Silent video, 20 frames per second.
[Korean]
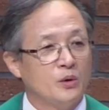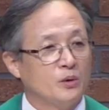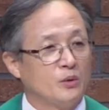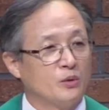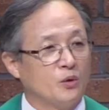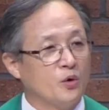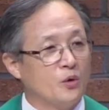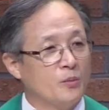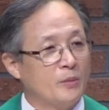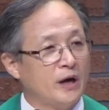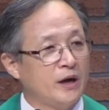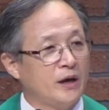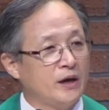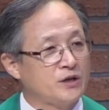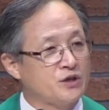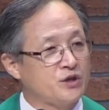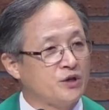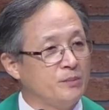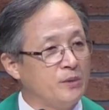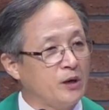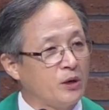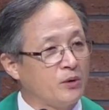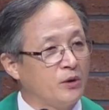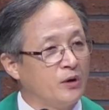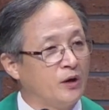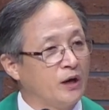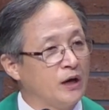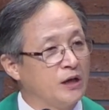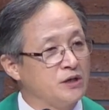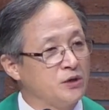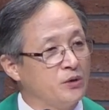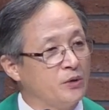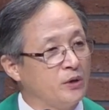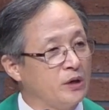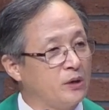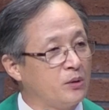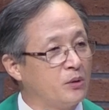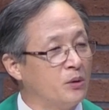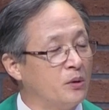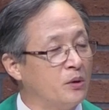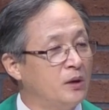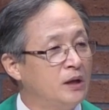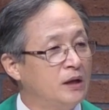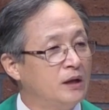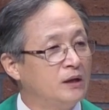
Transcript: 로마의 시민권을 가지고 있고